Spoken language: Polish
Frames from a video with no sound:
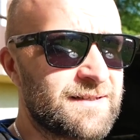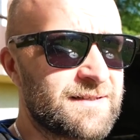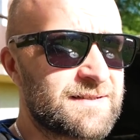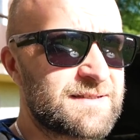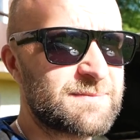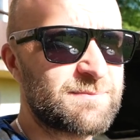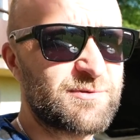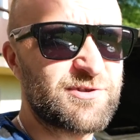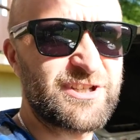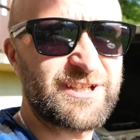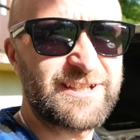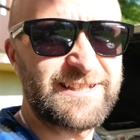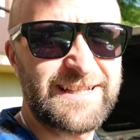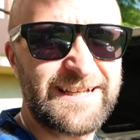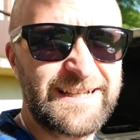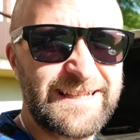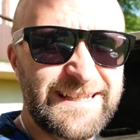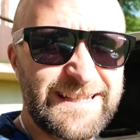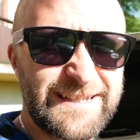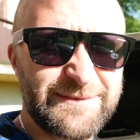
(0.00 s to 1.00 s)

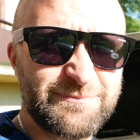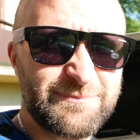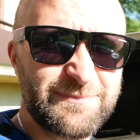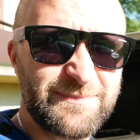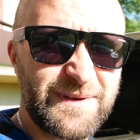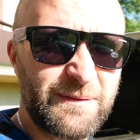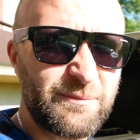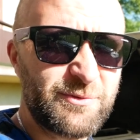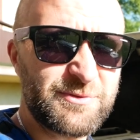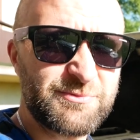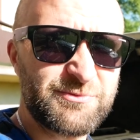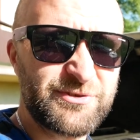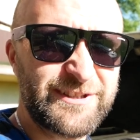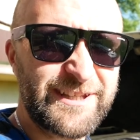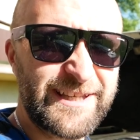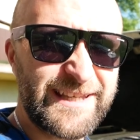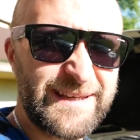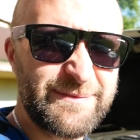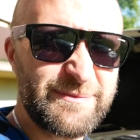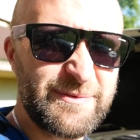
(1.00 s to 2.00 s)
sprzedaję albo
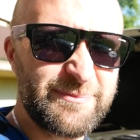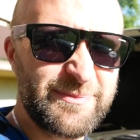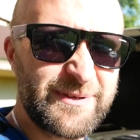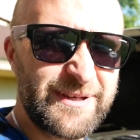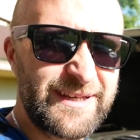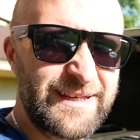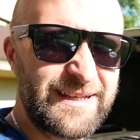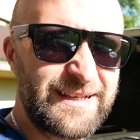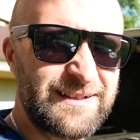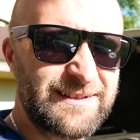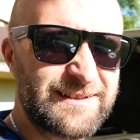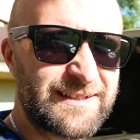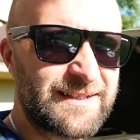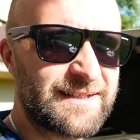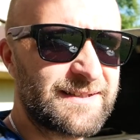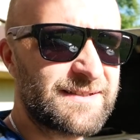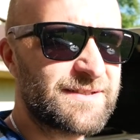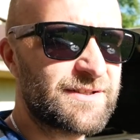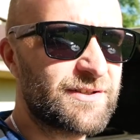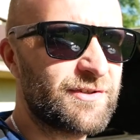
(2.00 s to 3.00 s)
sprzedajemy.pl,
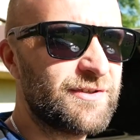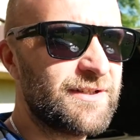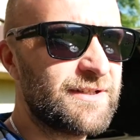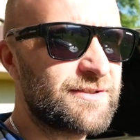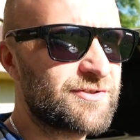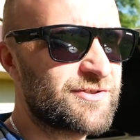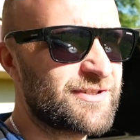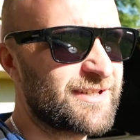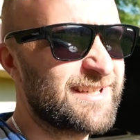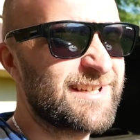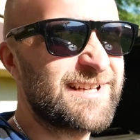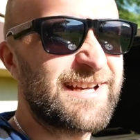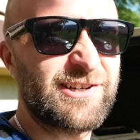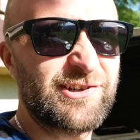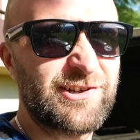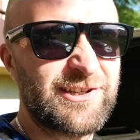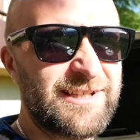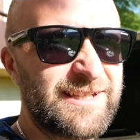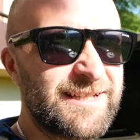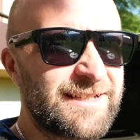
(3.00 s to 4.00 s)
takiej stronie, coś
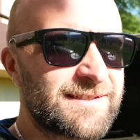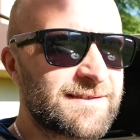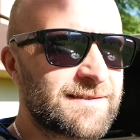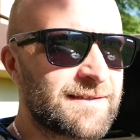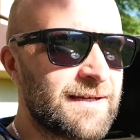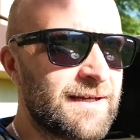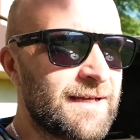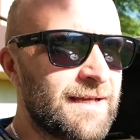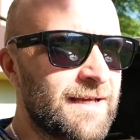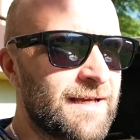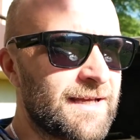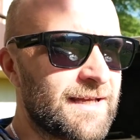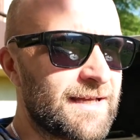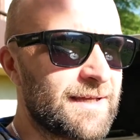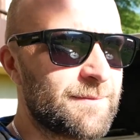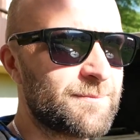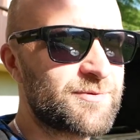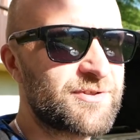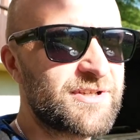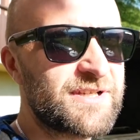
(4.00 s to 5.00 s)
takiego, Alix
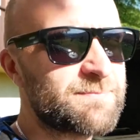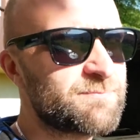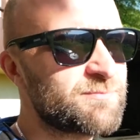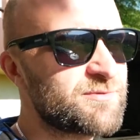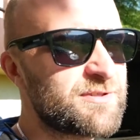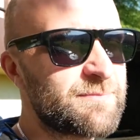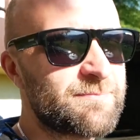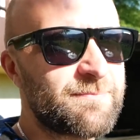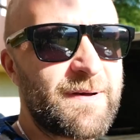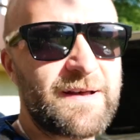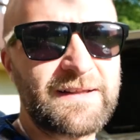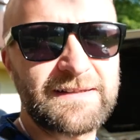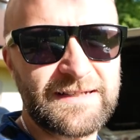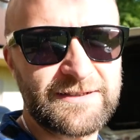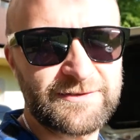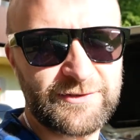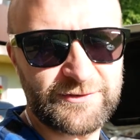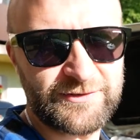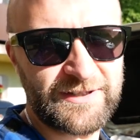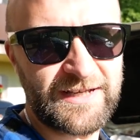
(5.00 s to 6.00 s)
e, Przez
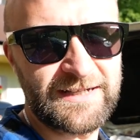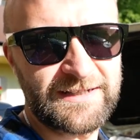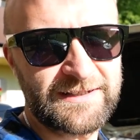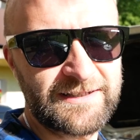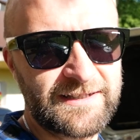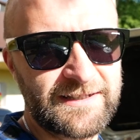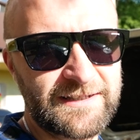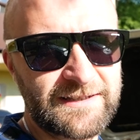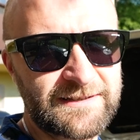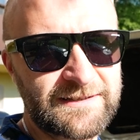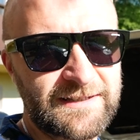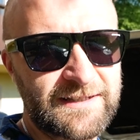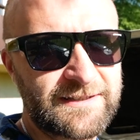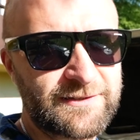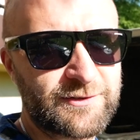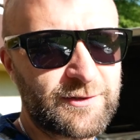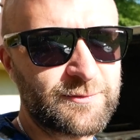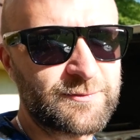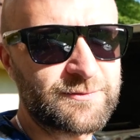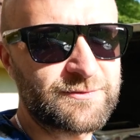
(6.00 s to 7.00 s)
przypadek totalnie
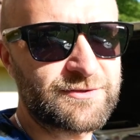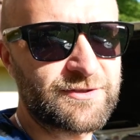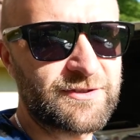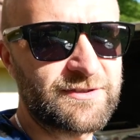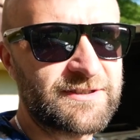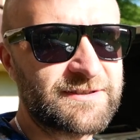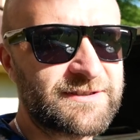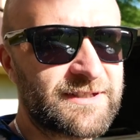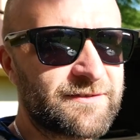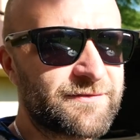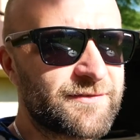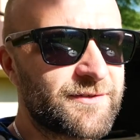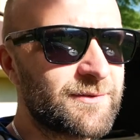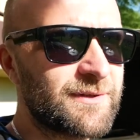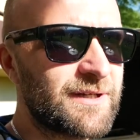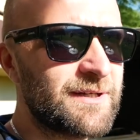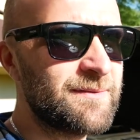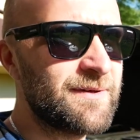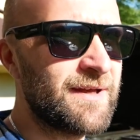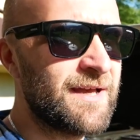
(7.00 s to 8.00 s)
na tą stronę
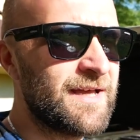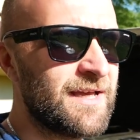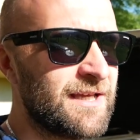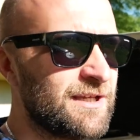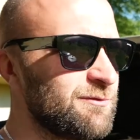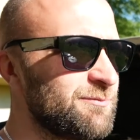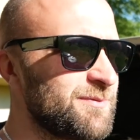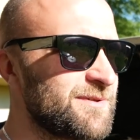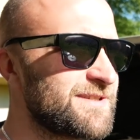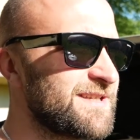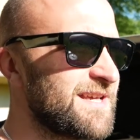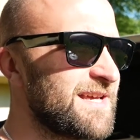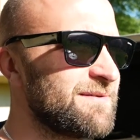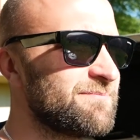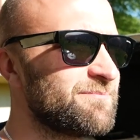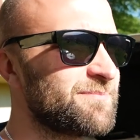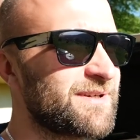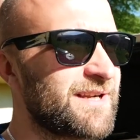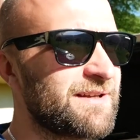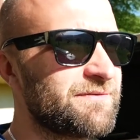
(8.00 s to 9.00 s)
trafiłem i
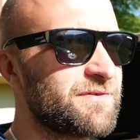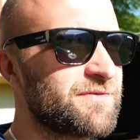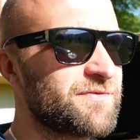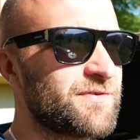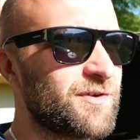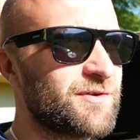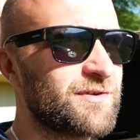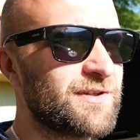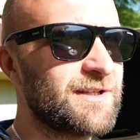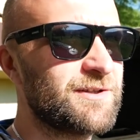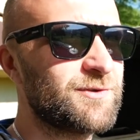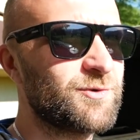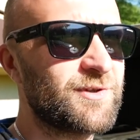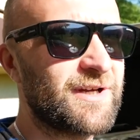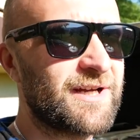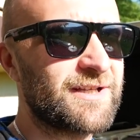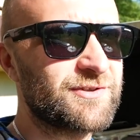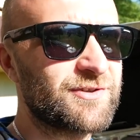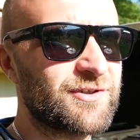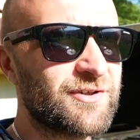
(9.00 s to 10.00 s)
wpisałem prawy fotel
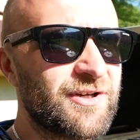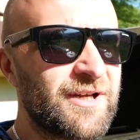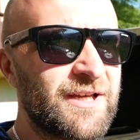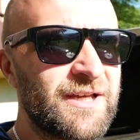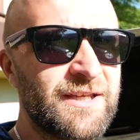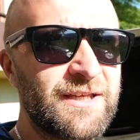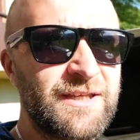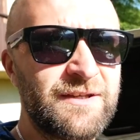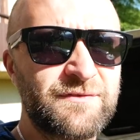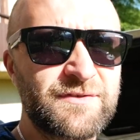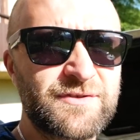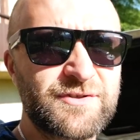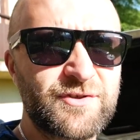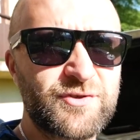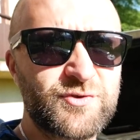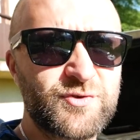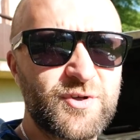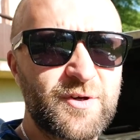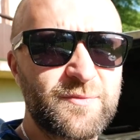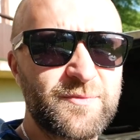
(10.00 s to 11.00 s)
Ducato i
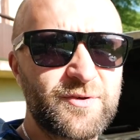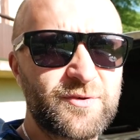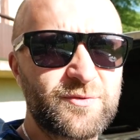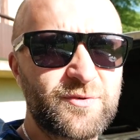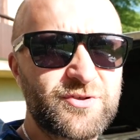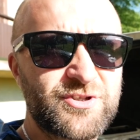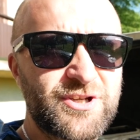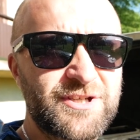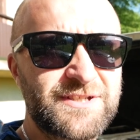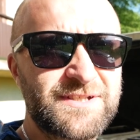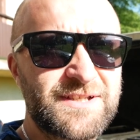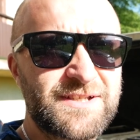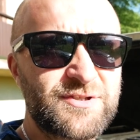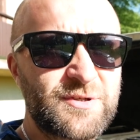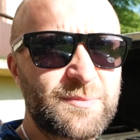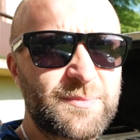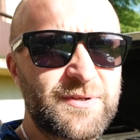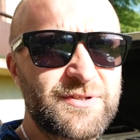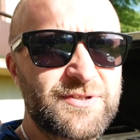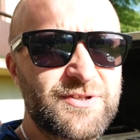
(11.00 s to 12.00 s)
wyskoczyło mi ogłoszenie za
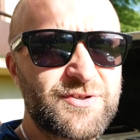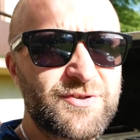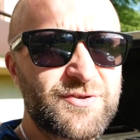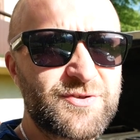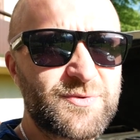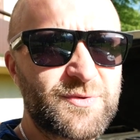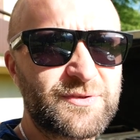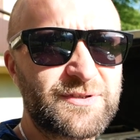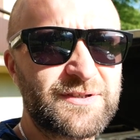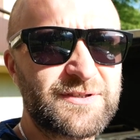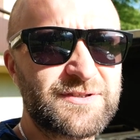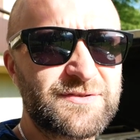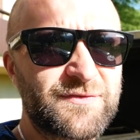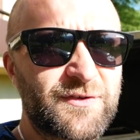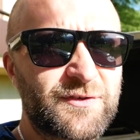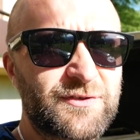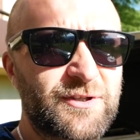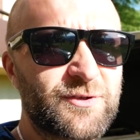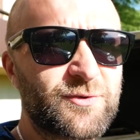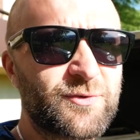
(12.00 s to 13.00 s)
150 zł z
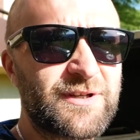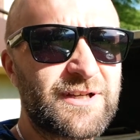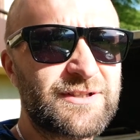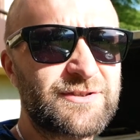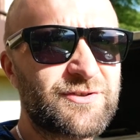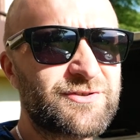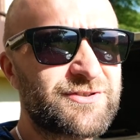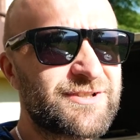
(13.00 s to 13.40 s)
fotel Ducato.